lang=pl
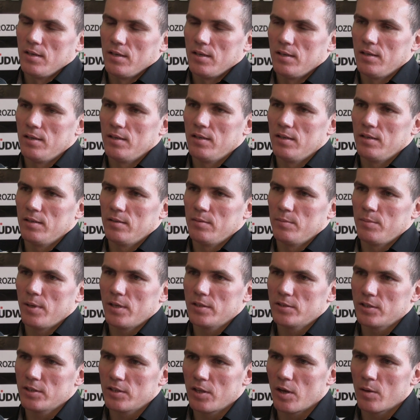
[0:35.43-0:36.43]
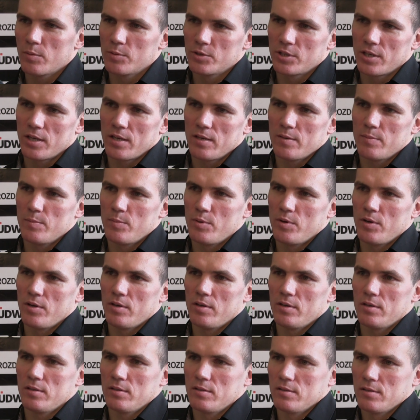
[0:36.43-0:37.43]
e, bardzo dobrze,
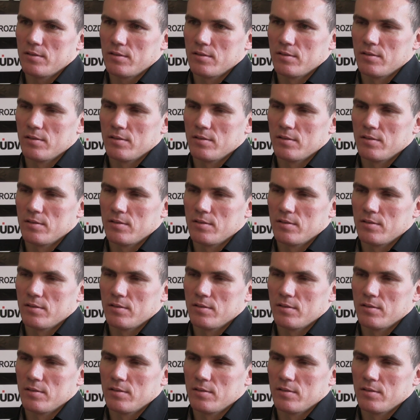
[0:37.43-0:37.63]
bo